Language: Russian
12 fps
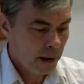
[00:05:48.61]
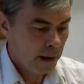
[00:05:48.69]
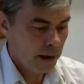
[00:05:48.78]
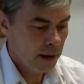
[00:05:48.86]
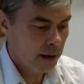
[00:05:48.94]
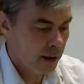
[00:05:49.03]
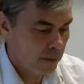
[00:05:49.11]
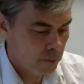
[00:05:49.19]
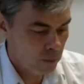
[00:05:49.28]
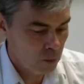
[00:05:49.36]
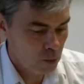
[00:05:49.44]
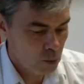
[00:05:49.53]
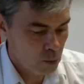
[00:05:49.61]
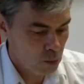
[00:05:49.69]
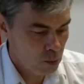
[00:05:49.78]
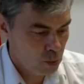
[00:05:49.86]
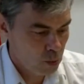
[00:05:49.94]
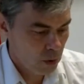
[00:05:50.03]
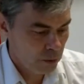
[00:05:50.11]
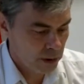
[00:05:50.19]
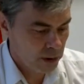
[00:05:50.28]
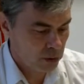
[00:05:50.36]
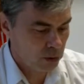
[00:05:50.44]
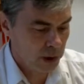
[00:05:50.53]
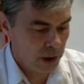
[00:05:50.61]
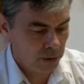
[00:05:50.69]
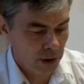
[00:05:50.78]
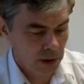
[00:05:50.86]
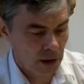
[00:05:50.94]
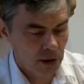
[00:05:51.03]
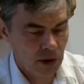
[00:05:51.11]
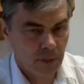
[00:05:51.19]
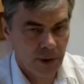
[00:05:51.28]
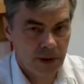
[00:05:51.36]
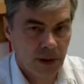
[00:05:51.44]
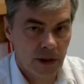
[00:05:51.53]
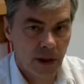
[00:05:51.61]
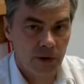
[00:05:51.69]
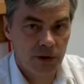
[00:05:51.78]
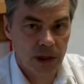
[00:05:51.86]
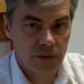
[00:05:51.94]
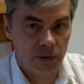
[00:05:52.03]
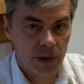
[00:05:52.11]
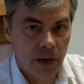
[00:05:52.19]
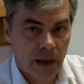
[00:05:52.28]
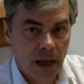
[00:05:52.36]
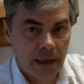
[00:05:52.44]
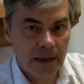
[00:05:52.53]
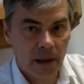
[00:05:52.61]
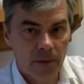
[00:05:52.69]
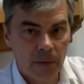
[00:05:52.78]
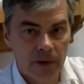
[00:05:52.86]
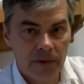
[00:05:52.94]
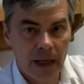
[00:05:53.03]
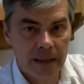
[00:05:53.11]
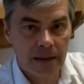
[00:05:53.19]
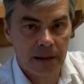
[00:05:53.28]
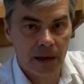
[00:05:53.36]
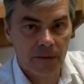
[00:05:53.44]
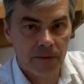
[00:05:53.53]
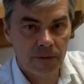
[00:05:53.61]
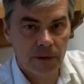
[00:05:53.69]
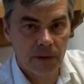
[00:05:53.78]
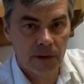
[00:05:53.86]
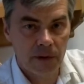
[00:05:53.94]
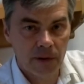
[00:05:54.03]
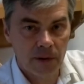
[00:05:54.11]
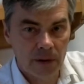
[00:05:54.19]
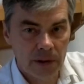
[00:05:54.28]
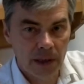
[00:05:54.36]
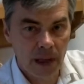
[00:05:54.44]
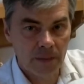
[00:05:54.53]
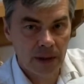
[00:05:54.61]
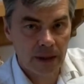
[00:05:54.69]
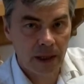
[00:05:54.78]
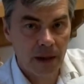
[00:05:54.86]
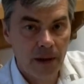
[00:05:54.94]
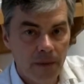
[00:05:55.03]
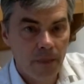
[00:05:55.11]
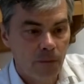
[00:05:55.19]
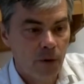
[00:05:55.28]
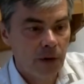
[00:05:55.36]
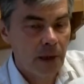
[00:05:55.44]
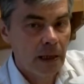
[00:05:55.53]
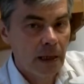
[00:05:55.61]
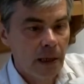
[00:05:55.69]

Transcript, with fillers: А, вот на эту тарелку я наложил биски, да, вот сейчас вот они там появляются, да, в, э, на камере, да, вот.